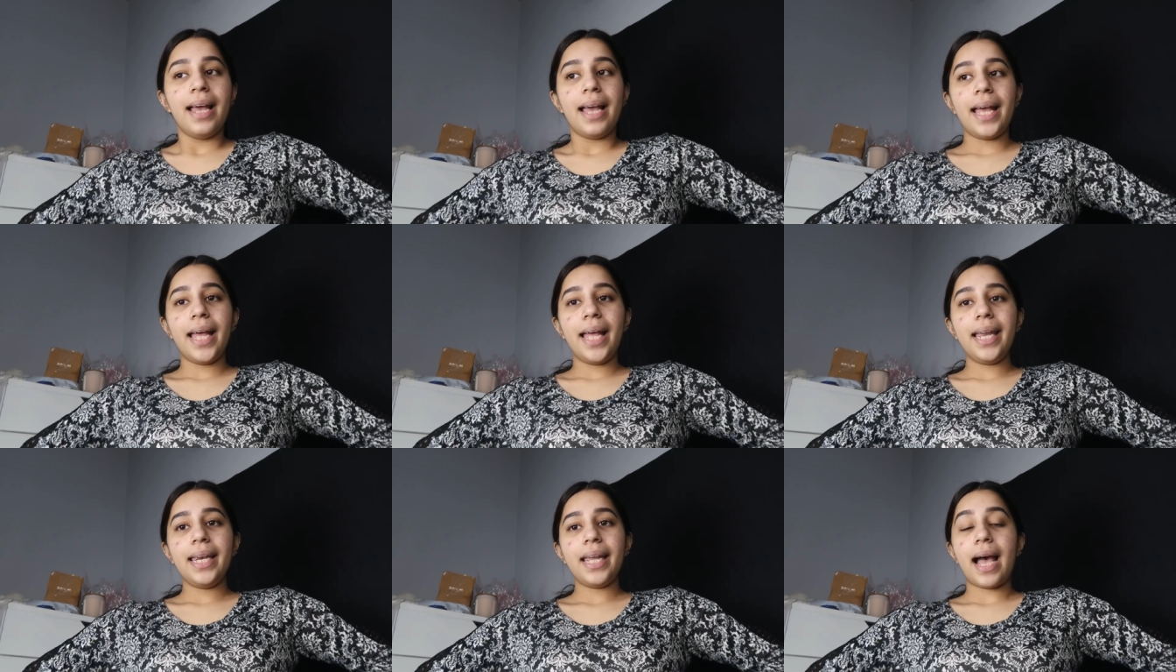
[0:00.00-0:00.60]

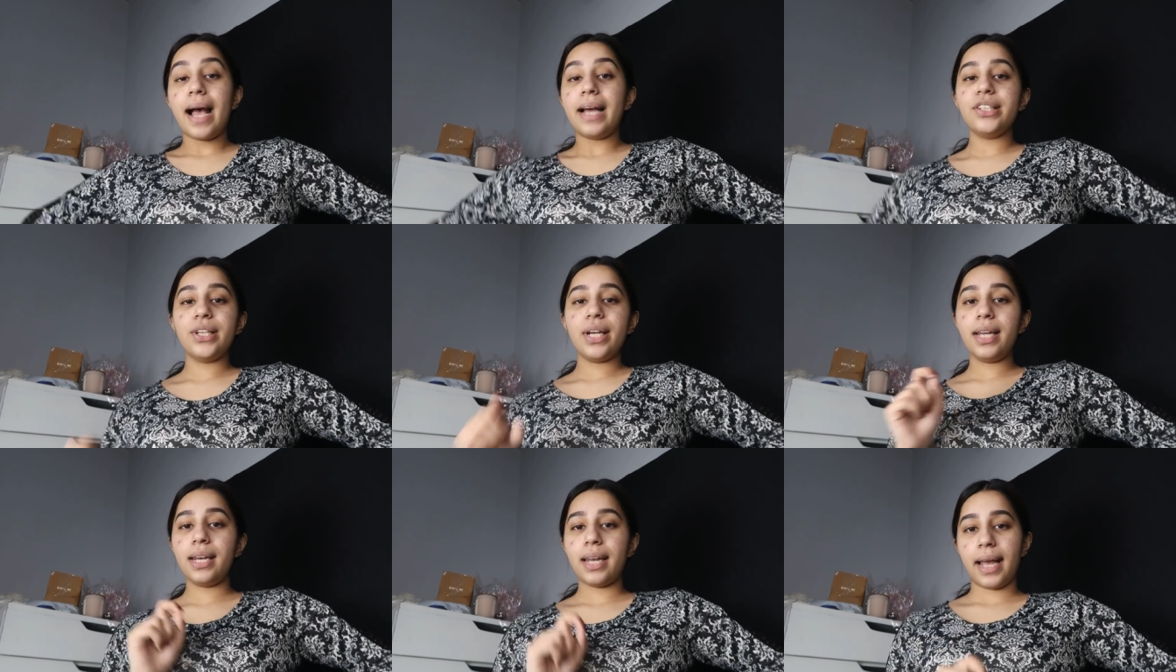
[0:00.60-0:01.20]
एंड आज
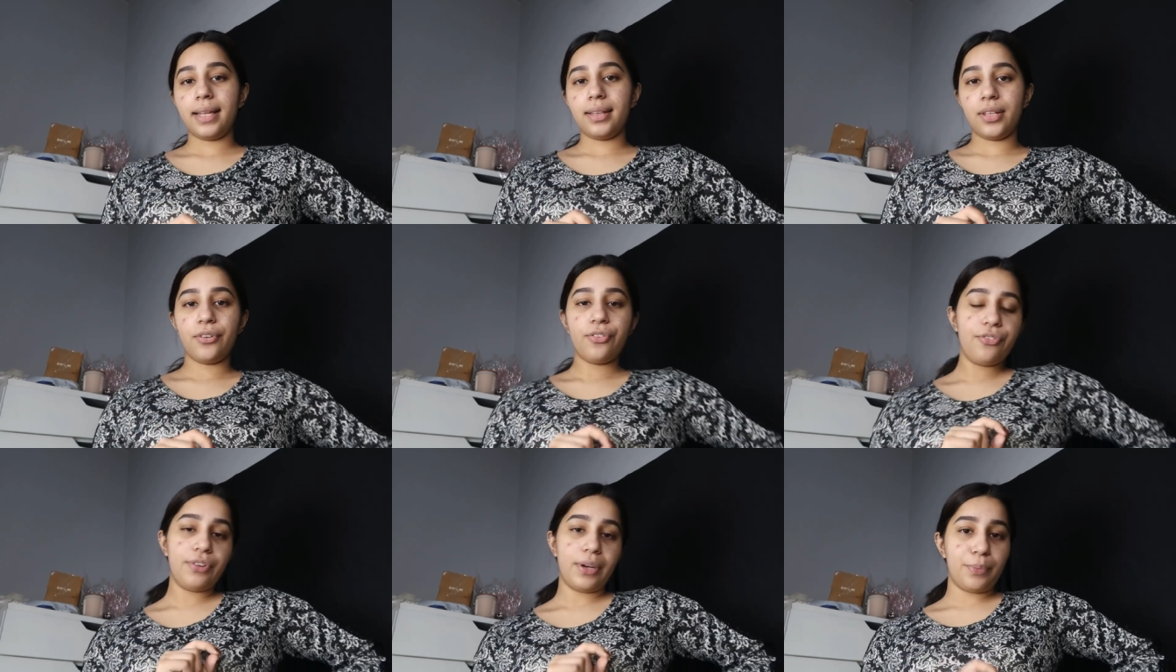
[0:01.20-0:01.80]
है नाइन्थ
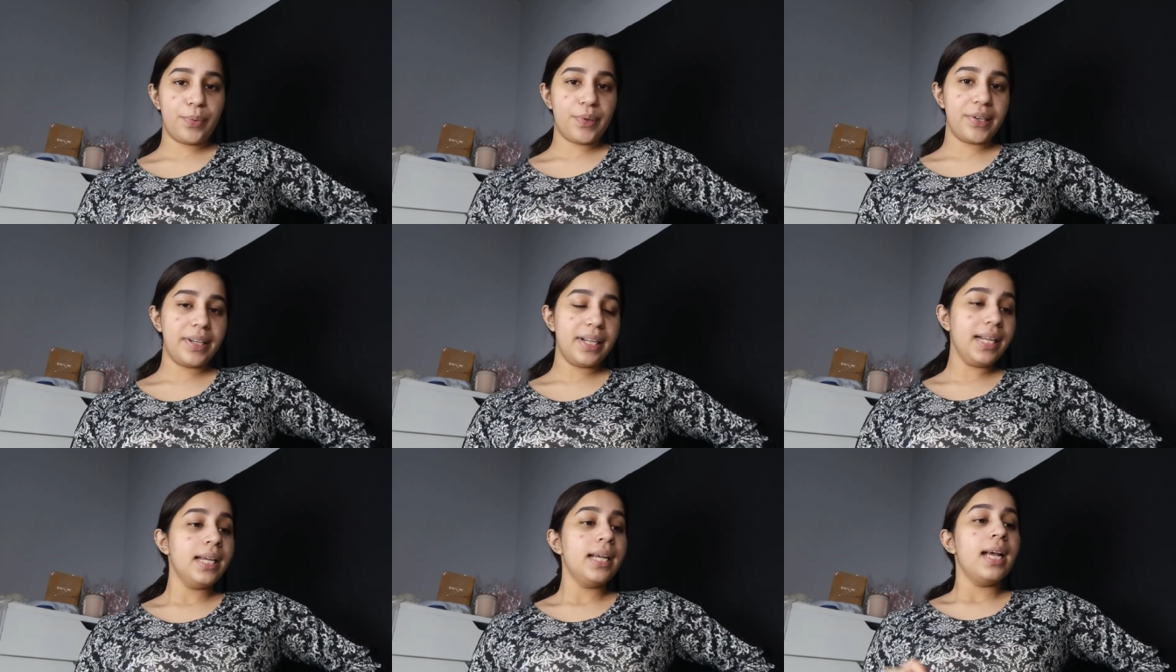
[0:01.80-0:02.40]
ऑफ फेब्रवरी